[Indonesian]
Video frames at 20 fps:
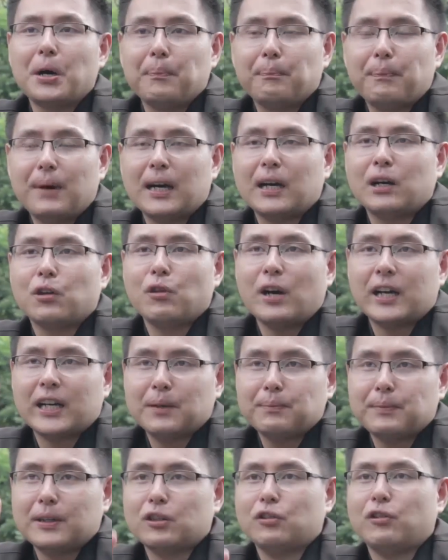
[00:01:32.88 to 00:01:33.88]

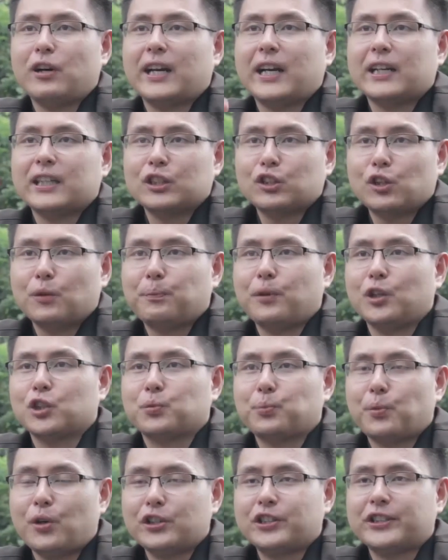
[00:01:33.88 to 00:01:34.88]
pengeluaran-pengeluaran atau
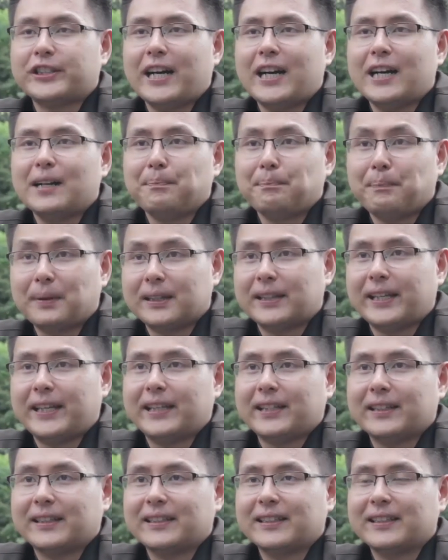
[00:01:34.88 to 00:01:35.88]
pos-pos yang
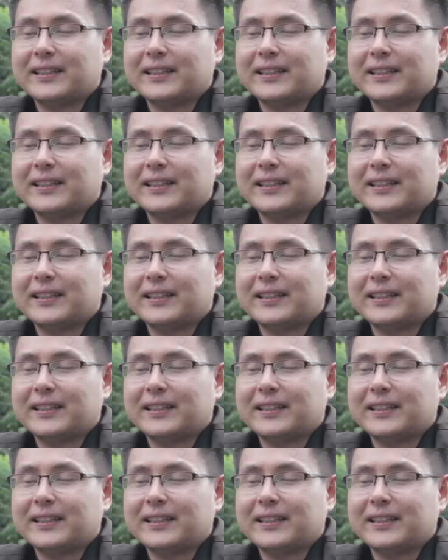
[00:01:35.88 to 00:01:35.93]
penting.